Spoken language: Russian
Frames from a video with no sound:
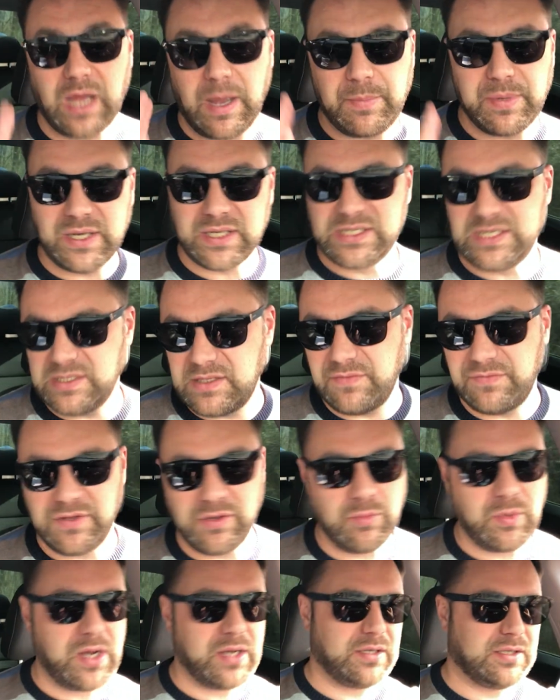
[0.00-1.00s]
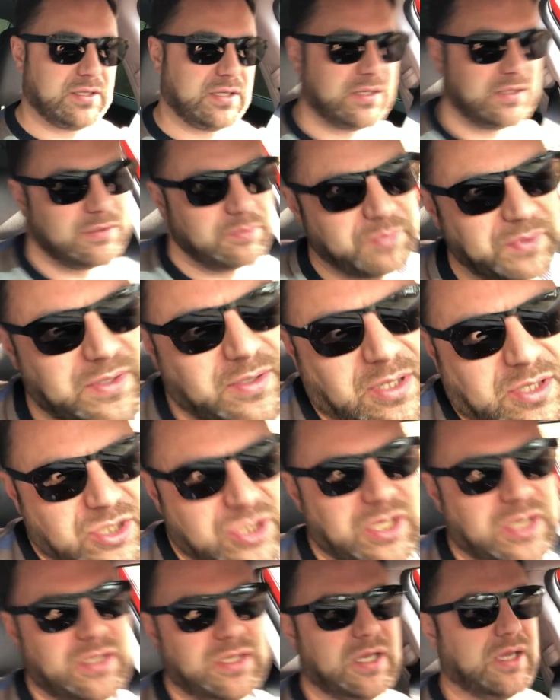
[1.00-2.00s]
обратите внимание на это
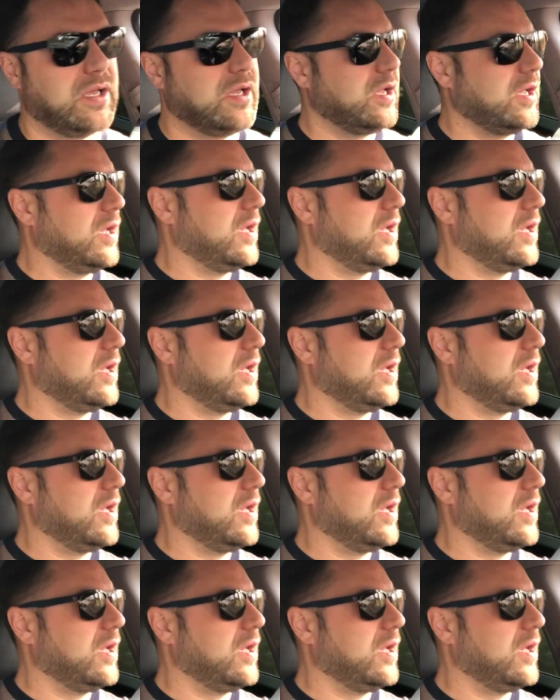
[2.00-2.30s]
предложение –